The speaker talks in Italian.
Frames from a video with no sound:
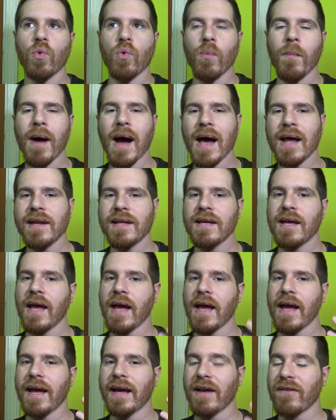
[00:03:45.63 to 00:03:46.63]
umani
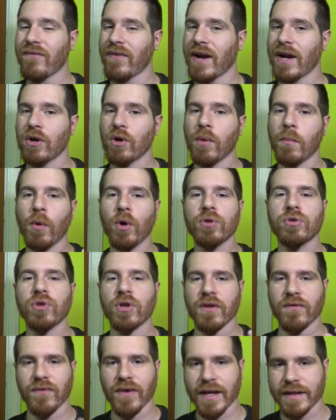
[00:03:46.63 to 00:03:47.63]
e che faranno molto
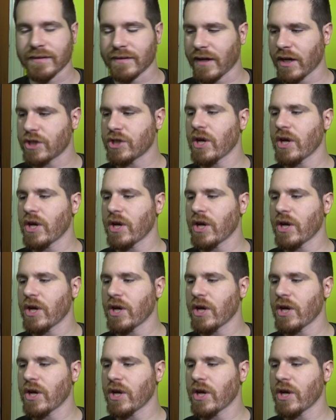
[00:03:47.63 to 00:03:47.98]
riflettere.